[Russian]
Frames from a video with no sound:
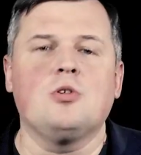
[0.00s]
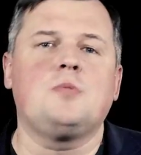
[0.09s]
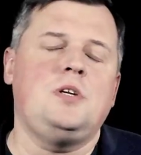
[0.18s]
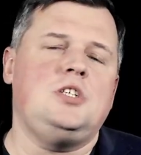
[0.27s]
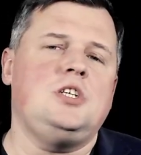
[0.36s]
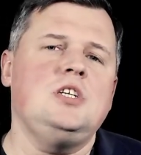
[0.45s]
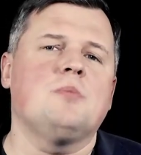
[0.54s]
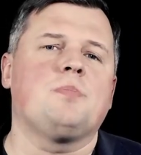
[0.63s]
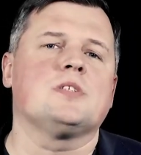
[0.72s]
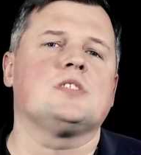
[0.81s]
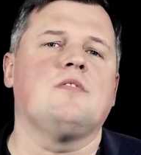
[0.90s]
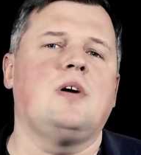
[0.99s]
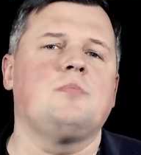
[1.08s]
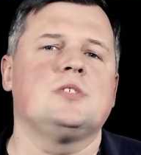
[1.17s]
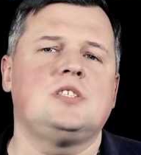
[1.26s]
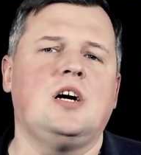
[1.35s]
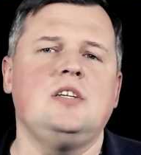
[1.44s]
вот причина, по словам
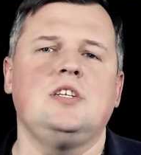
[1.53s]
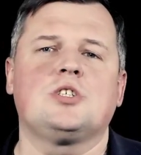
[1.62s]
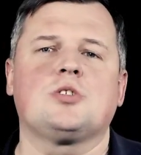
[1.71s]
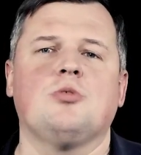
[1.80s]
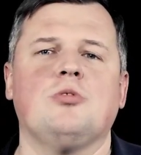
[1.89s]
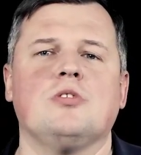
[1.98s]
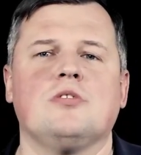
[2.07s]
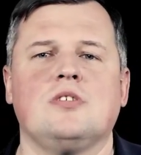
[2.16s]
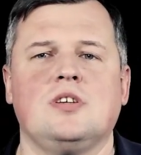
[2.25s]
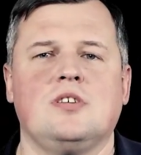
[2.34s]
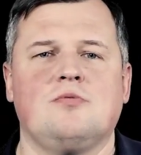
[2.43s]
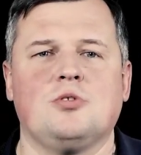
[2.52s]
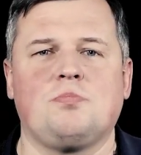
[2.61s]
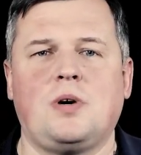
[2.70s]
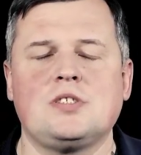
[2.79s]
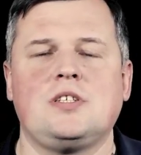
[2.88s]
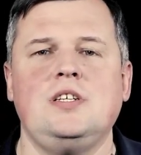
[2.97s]
издания, что он вот
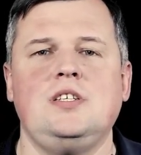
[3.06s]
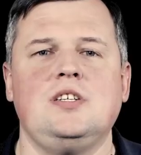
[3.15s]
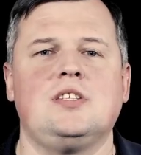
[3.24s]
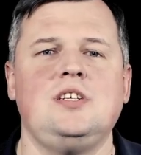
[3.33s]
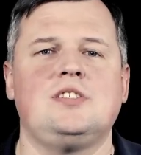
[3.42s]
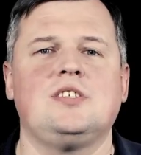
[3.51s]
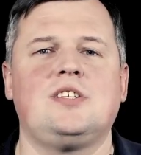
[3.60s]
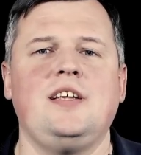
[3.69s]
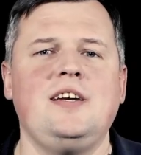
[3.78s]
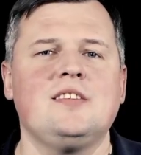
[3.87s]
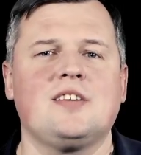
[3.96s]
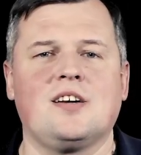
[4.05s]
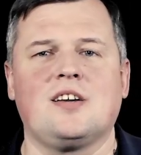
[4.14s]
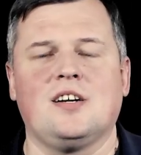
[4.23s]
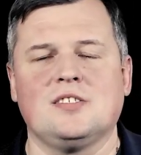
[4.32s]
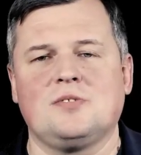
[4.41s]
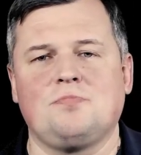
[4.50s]
последние 30 лет как
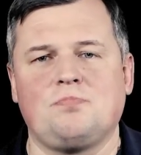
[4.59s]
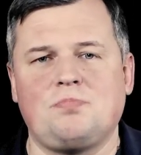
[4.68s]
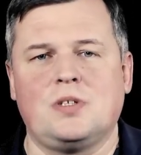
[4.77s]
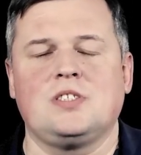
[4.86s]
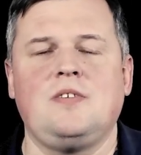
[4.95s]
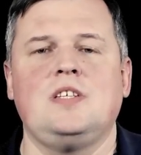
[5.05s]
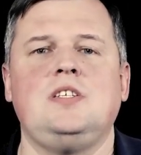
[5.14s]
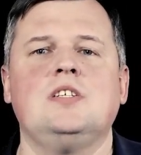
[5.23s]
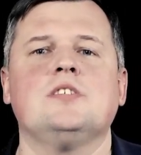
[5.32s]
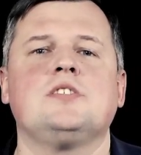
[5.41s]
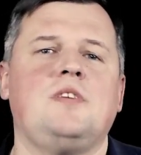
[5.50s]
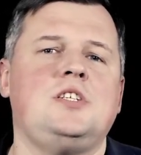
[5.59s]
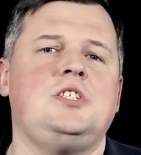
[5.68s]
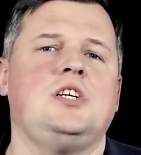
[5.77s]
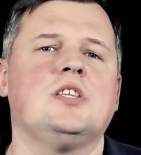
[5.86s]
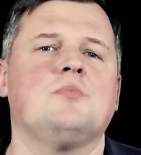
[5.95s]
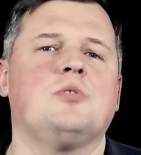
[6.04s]
раз посвятил
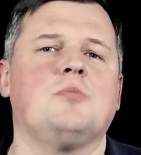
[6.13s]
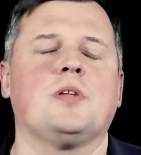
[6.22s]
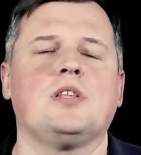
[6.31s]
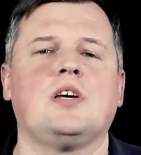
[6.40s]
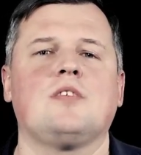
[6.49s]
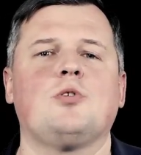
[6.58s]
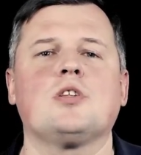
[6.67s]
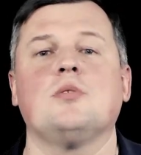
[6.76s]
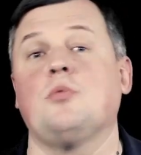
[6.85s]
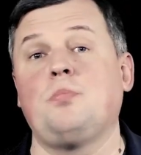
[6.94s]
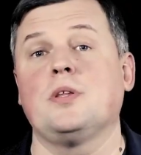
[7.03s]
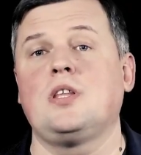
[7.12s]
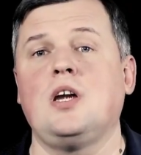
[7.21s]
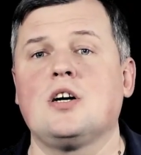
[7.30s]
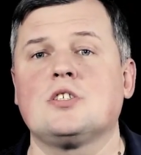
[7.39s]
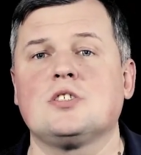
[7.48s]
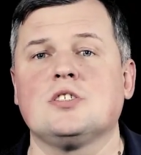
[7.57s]
священному и плодотворному
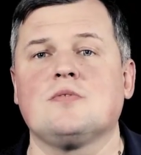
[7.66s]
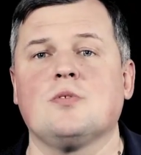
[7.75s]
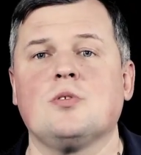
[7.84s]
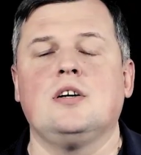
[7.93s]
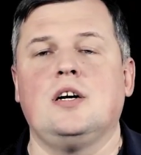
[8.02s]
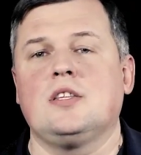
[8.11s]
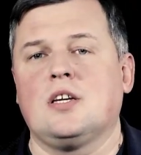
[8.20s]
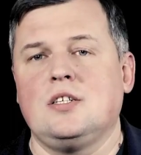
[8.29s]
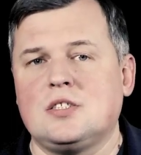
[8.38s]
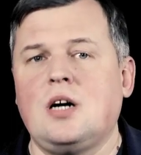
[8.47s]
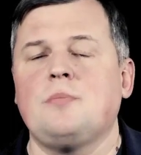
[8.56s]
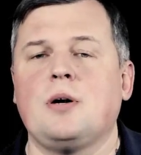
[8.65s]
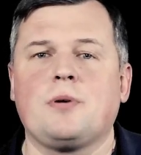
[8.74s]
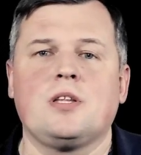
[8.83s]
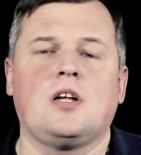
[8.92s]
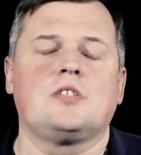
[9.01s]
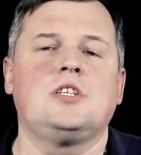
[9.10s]
патриаршеству. Это и самое
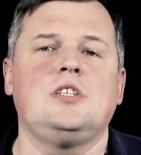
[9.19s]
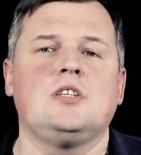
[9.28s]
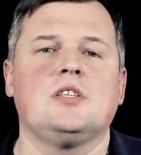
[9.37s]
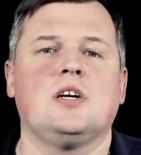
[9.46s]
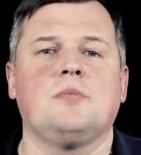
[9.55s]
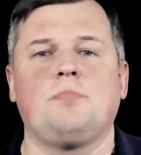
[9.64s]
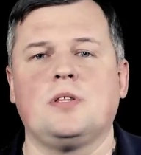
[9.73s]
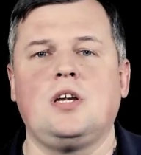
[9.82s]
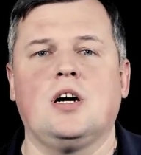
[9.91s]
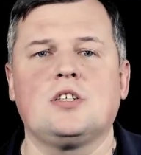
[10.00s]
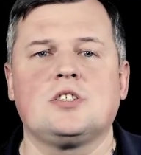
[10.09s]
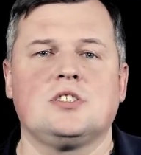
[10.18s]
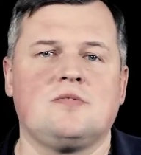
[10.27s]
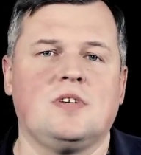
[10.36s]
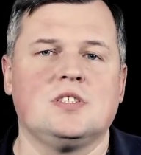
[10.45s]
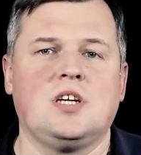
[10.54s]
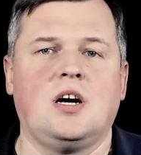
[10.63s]
продолжительное
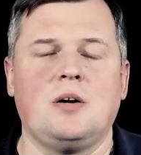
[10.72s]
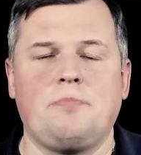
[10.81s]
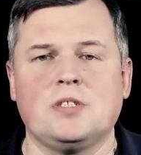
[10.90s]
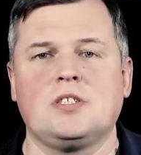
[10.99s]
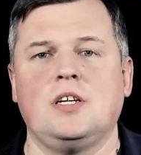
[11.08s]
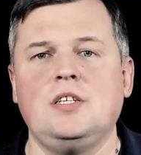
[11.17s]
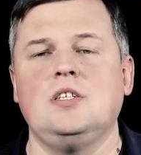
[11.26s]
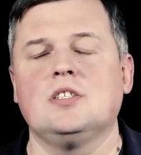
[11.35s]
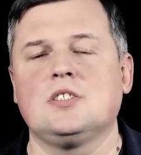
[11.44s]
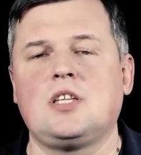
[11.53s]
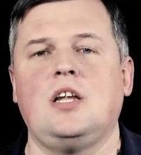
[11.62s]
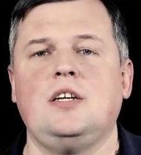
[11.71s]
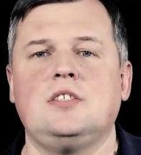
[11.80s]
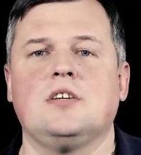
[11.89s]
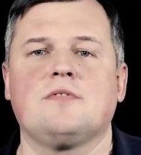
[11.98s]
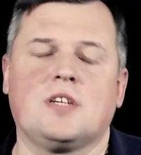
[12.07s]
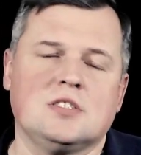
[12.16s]
патриаршество за последнее
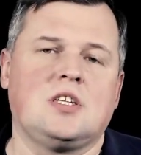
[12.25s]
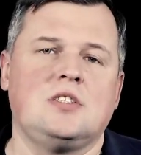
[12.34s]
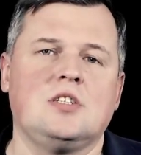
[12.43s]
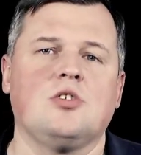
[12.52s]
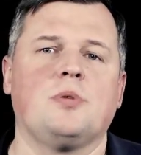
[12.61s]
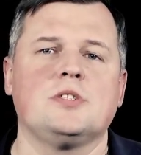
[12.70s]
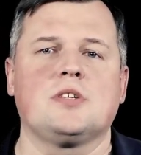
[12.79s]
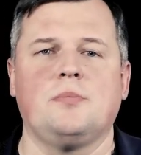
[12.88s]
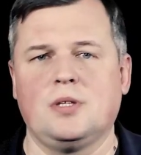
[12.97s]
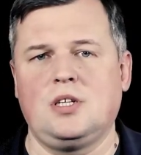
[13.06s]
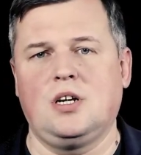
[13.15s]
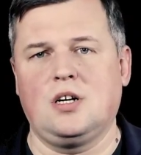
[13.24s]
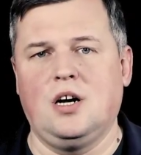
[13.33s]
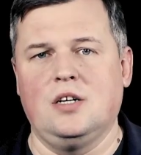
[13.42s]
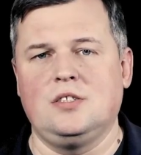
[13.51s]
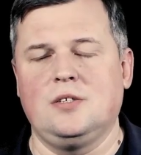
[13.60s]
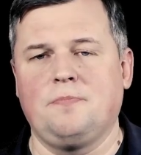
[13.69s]
столетие в Константинопольском
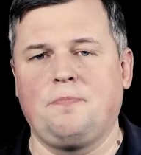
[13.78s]
патриархате.